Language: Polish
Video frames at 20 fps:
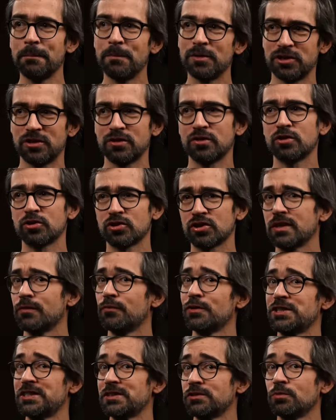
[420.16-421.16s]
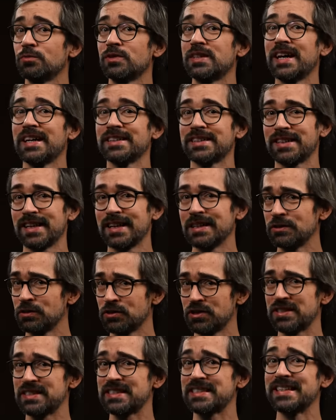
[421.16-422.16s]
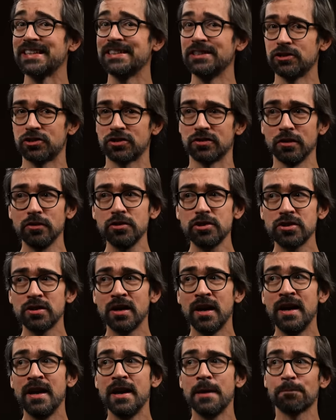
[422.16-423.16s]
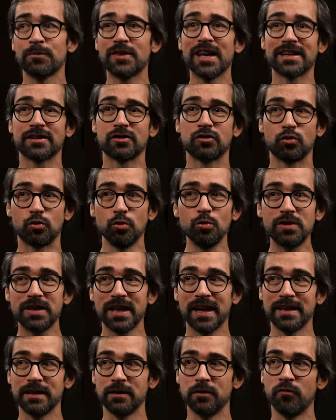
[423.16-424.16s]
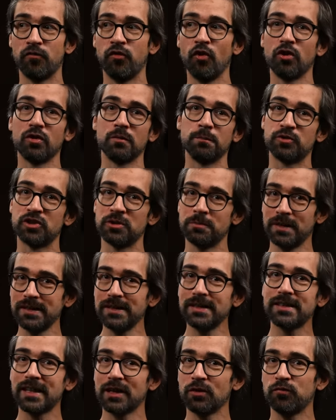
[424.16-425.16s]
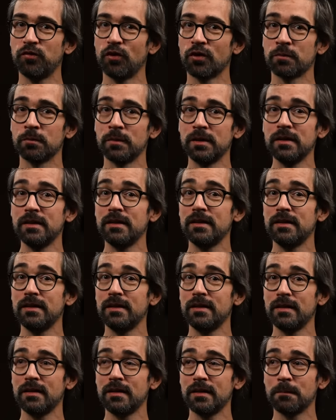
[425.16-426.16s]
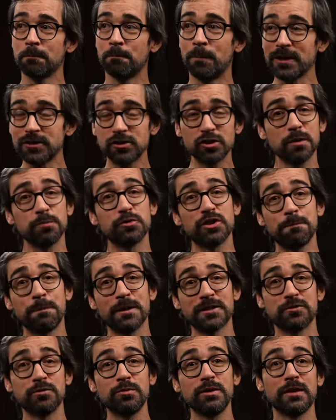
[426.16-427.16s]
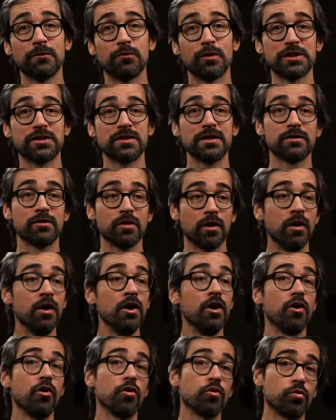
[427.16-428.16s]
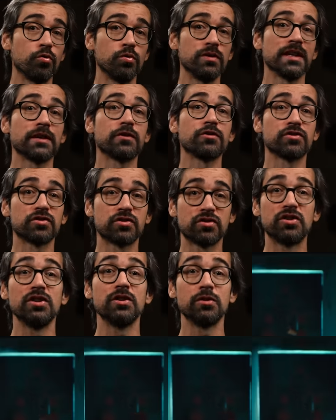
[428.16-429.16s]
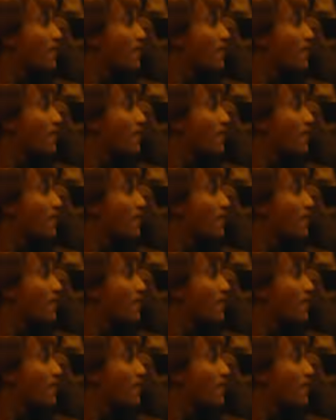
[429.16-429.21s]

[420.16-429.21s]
myśl troszkę właśnie tą teatralność, sceniczność, tak tutaj wyolbrzymienie tej formy bardzo dobrze pasuje właśnie do ogólnego stylu